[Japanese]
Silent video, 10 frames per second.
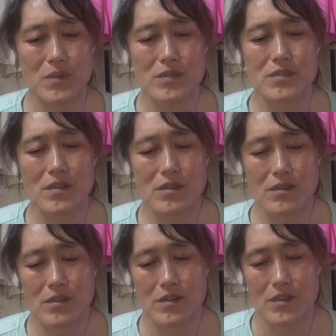マジで
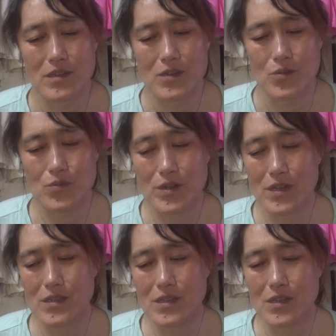お腹
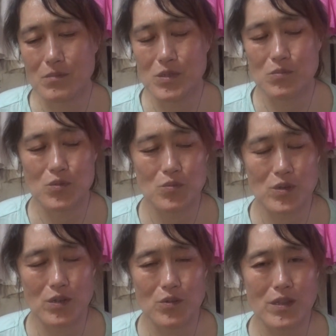減ってないって水も飲
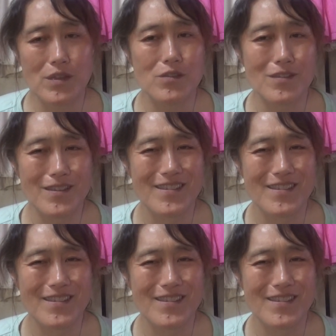むから余計ねんけど